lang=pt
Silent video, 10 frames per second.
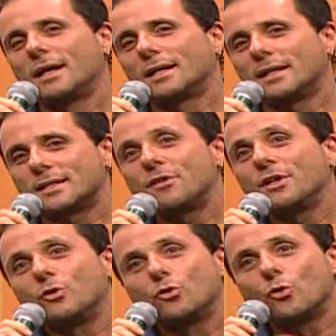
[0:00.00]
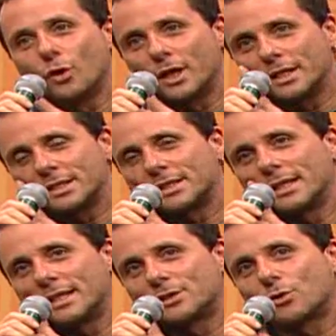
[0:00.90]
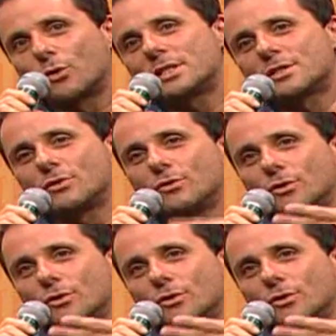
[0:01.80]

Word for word: das aventuras, da, das coisas que,